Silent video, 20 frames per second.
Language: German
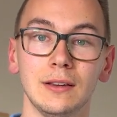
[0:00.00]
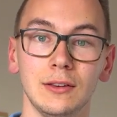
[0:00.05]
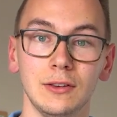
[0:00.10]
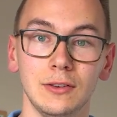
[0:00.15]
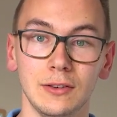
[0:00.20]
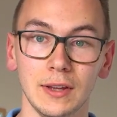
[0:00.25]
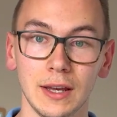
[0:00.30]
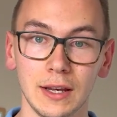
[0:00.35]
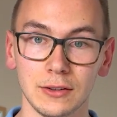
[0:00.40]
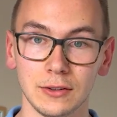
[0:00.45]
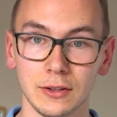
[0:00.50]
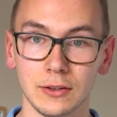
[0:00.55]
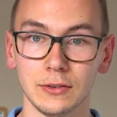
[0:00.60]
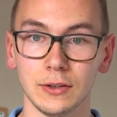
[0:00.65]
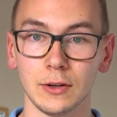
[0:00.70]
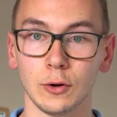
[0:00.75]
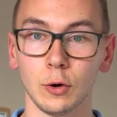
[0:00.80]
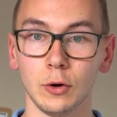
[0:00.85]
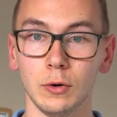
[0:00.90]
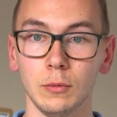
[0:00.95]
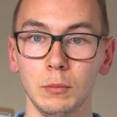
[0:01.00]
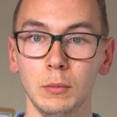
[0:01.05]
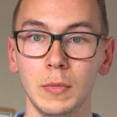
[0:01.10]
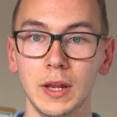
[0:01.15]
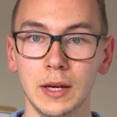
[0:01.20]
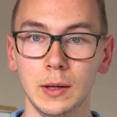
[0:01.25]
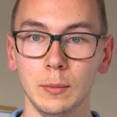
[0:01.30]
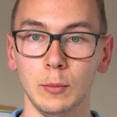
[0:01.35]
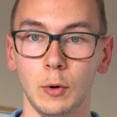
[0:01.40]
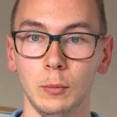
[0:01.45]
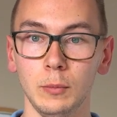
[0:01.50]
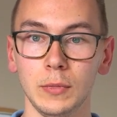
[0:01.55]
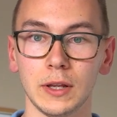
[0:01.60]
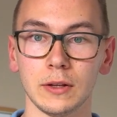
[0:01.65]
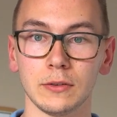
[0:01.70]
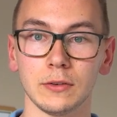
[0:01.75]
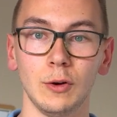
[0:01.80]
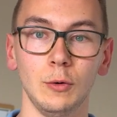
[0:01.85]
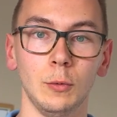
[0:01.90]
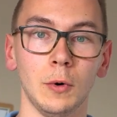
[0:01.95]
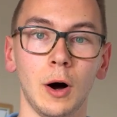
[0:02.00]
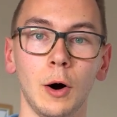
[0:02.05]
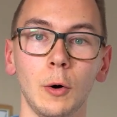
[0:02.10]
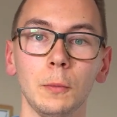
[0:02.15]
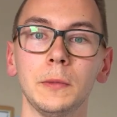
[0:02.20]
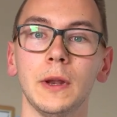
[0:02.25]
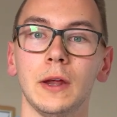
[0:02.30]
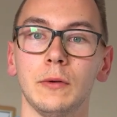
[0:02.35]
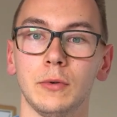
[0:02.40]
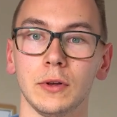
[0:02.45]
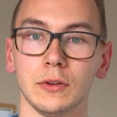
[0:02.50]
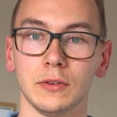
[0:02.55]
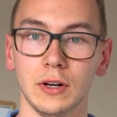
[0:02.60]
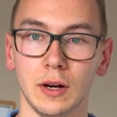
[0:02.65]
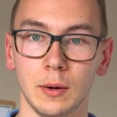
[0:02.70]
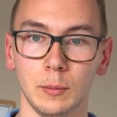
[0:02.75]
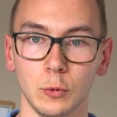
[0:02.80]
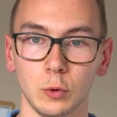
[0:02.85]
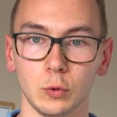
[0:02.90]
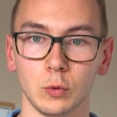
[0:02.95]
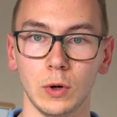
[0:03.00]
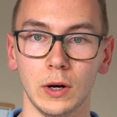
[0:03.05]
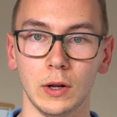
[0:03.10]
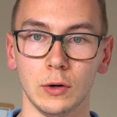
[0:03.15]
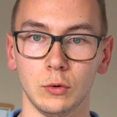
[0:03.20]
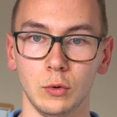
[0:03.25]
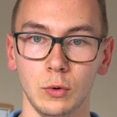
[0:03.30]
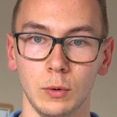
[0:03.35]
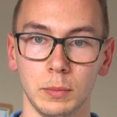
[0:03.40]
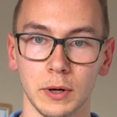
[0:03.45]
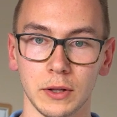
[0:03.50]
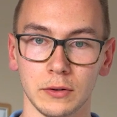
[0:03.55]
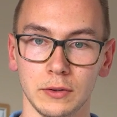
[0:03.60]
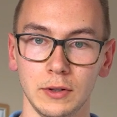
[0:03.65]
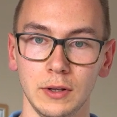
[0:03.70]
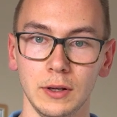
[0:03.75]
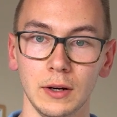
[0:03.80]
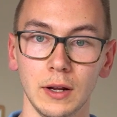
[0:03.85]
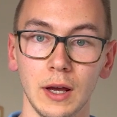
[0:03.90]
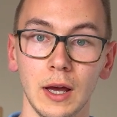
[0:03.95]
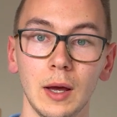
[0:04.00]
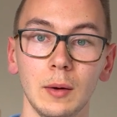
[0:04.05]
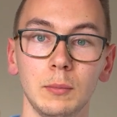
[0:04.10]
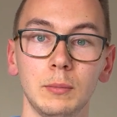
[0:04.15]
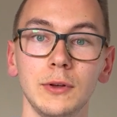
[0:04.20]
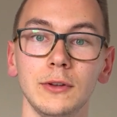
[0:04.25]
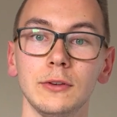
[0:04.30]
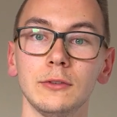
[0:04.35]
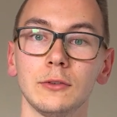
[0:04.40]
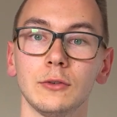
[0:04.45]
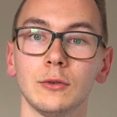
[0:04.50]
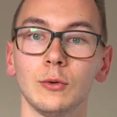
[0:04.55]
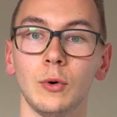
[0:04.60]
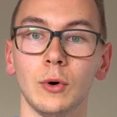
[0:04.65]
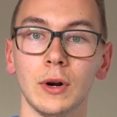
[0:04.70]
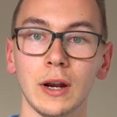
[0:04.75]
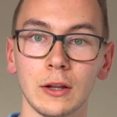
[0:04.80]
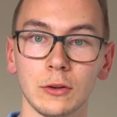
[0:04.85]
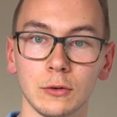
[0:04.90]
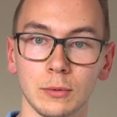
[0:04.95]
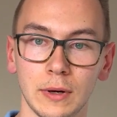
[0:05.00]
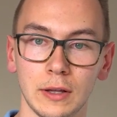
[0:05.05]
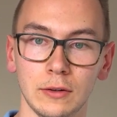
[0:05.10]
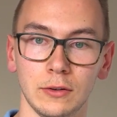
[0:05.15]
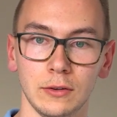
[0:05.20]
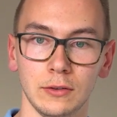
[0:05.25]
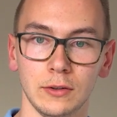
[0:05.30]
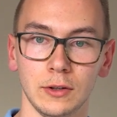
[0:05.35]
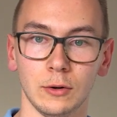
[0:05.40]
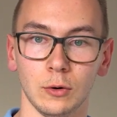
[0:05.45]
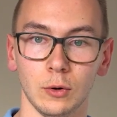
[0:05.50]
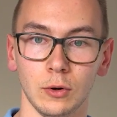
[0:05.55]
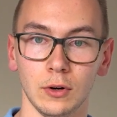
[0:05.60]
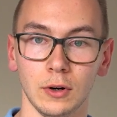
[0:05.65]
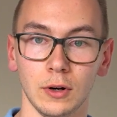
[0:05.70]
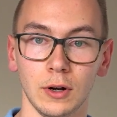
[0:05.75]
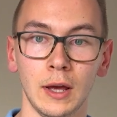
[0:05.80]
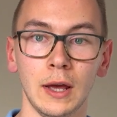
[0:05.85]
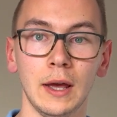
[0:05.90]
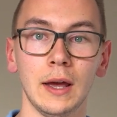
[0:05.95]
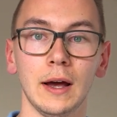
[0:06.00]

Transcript: 60 Sekunden Minimum, dass da überhaupt etwas in der Muskulatur passiert, bis zu 120 Sekunden.